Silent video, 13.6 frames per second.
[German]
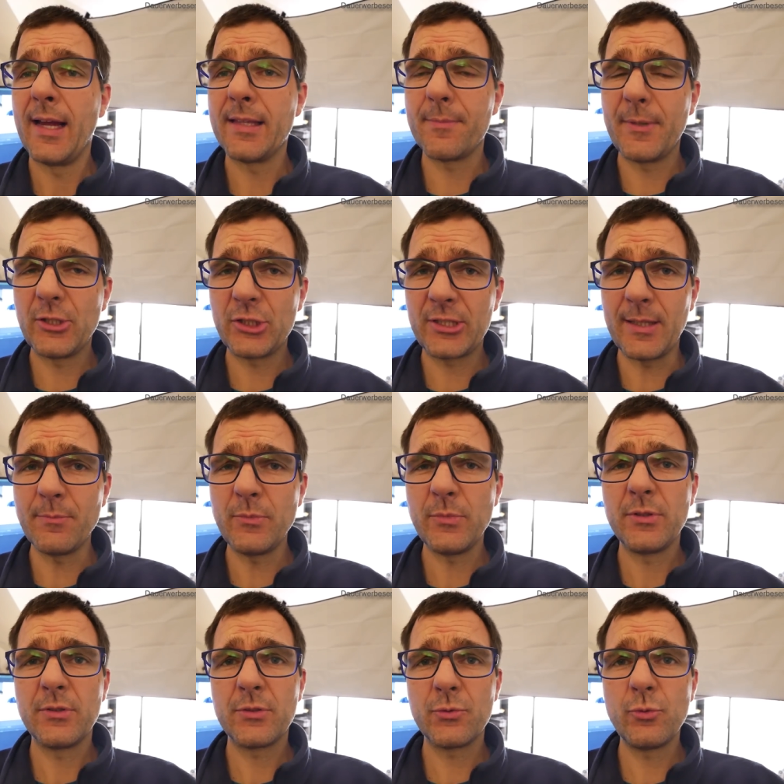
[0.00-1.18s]
Als mein
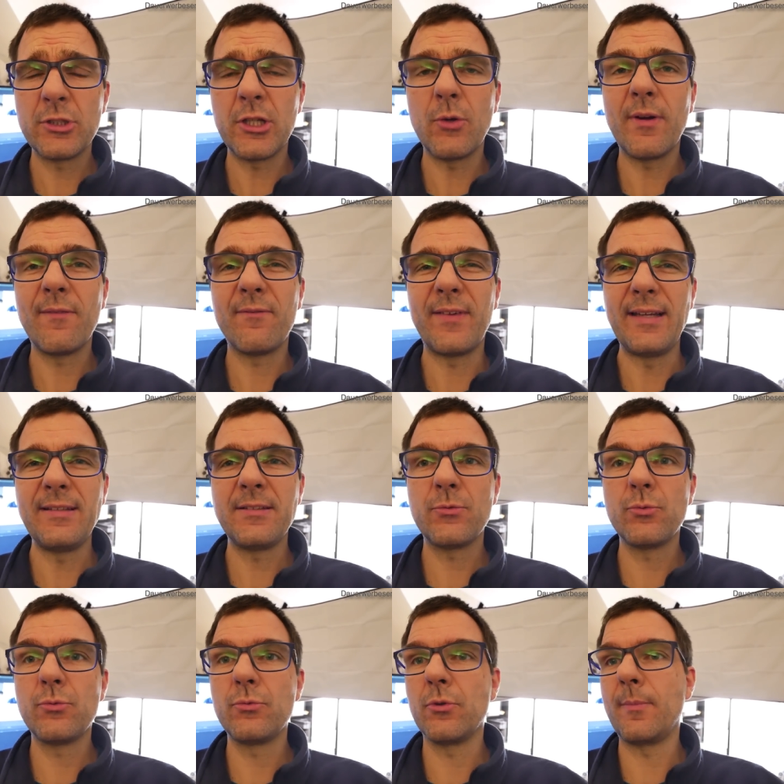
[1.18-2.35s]
Stammzuschauer weißt
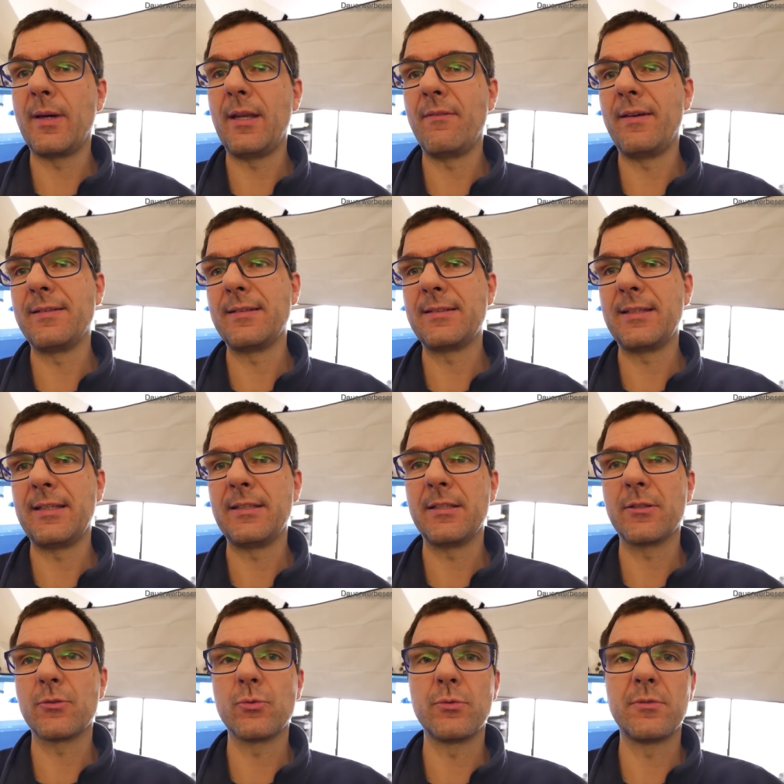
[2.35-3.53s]
du, normalerweise ist der
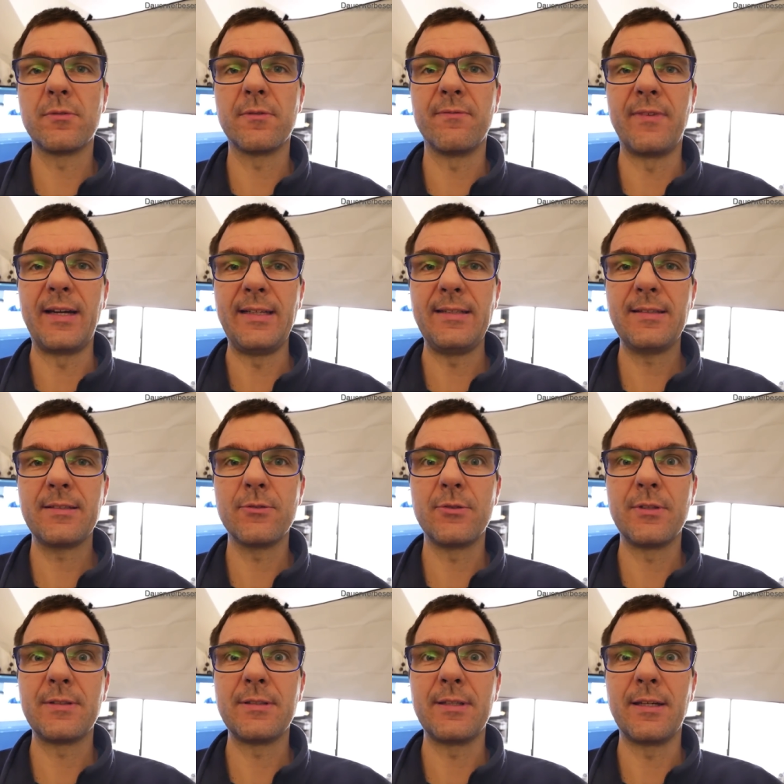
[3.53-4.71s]
Hintergrund weiß und
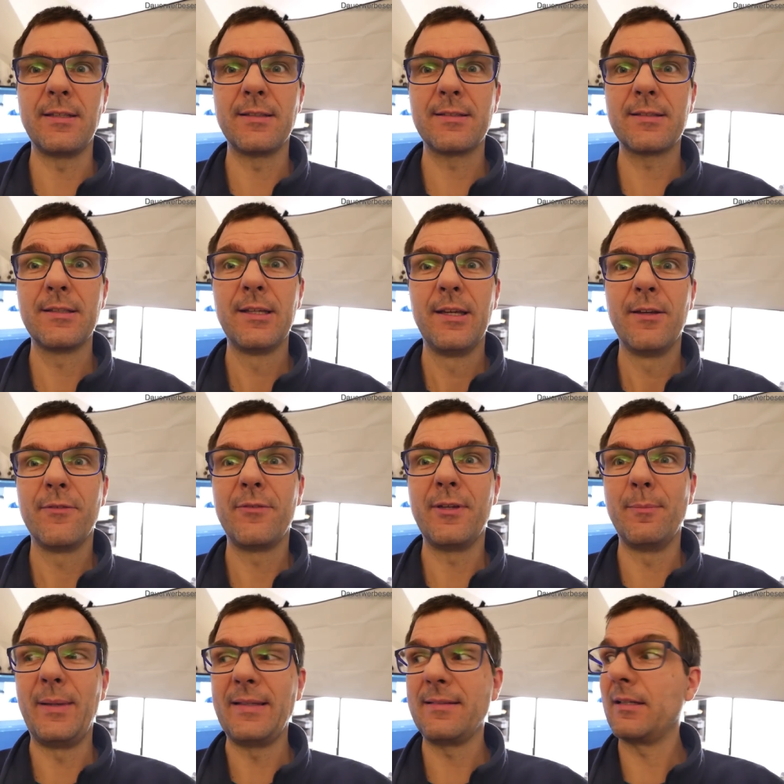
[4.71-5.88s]
es sieht alles
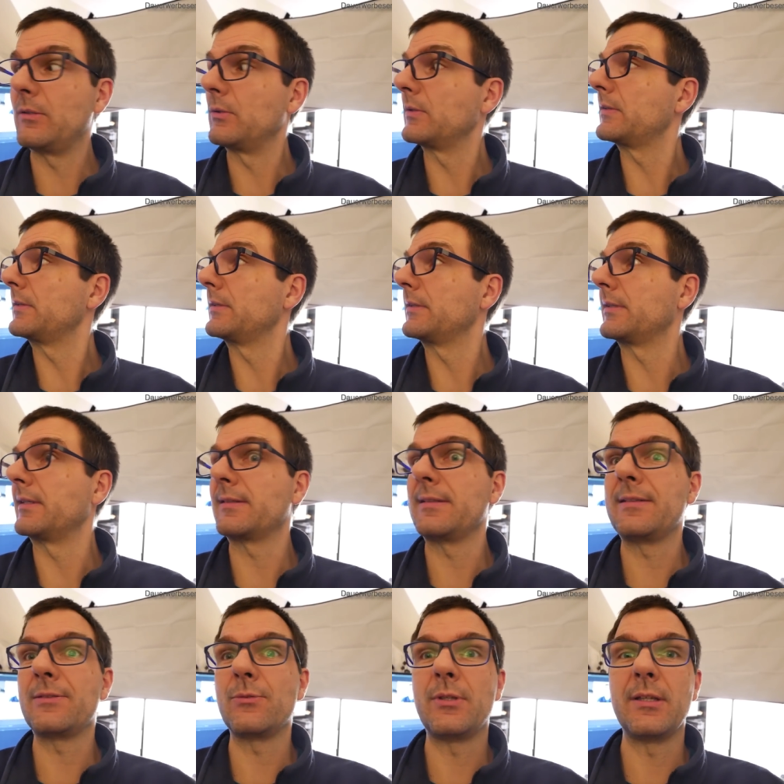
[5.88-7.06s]
viel besser aus. Jetzt
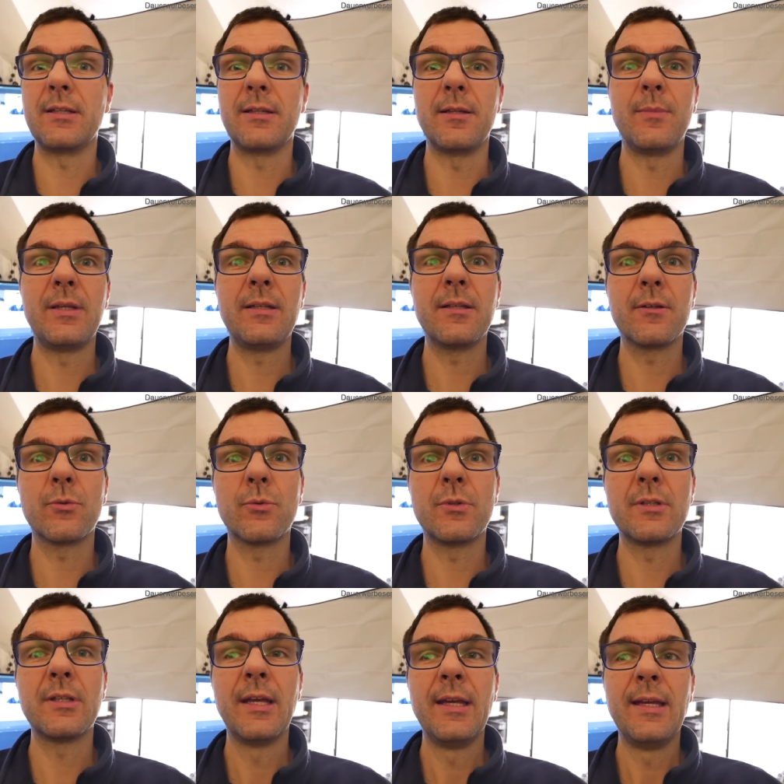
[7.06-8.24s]
siehst du hier im
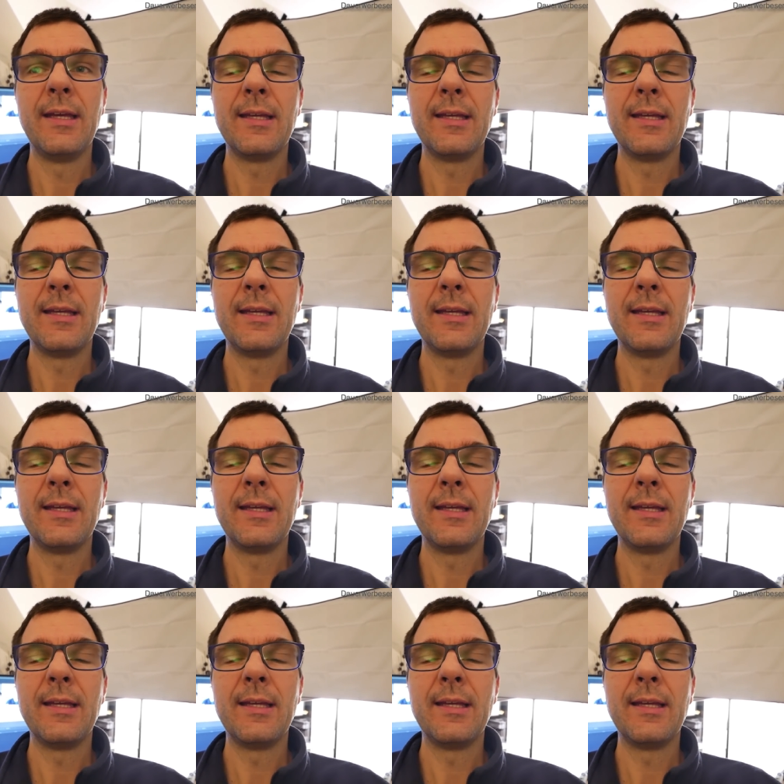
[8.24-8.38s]
Hintergrund